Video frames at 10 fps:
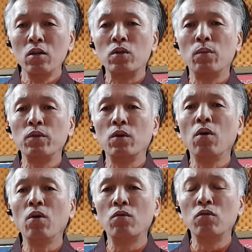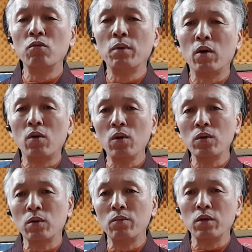좀 더 궁금하고
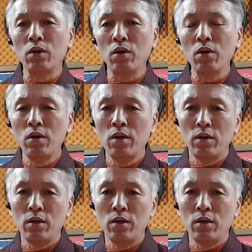좀 더